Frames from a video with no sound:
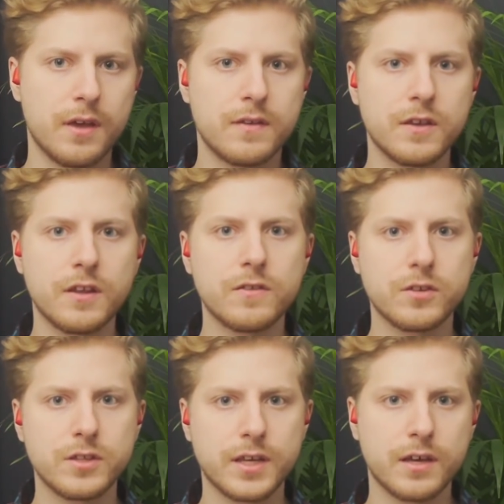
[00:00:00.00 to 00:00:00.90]
Z jednej
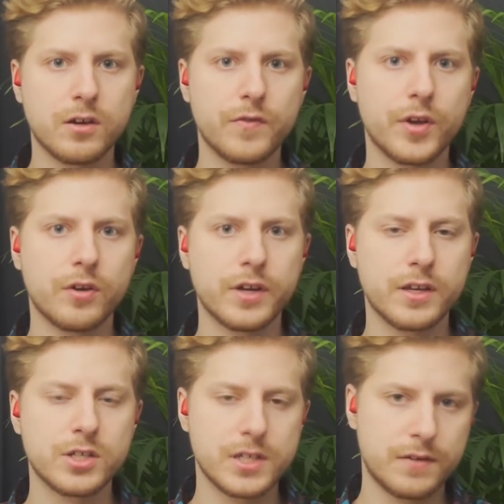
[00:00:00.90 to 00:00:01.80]
strony jakiekolwiek
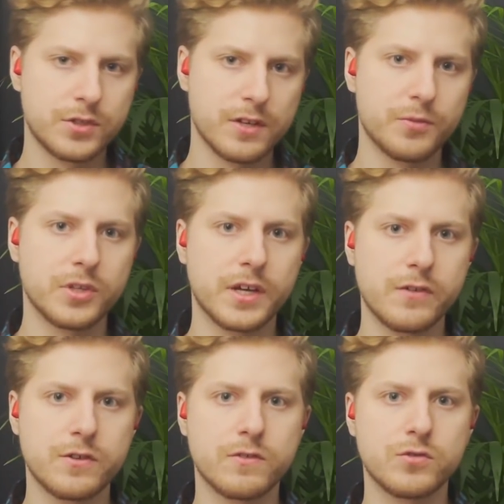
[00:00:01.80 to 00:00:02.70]
ograniczenia które
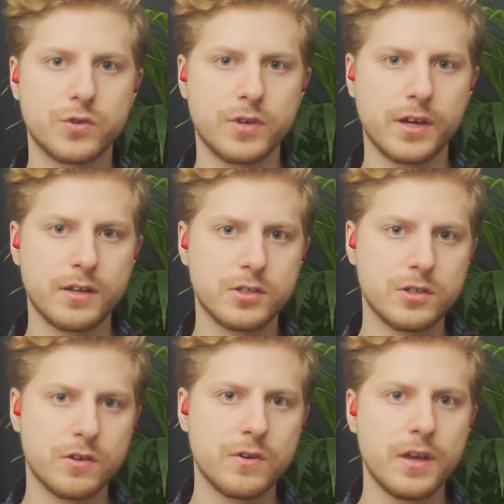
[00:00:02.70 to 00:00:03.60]
spotykają się z dużą
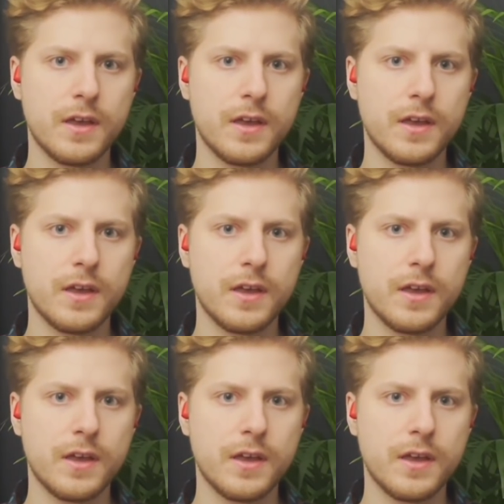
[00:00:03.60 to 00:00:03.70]
niechęcią,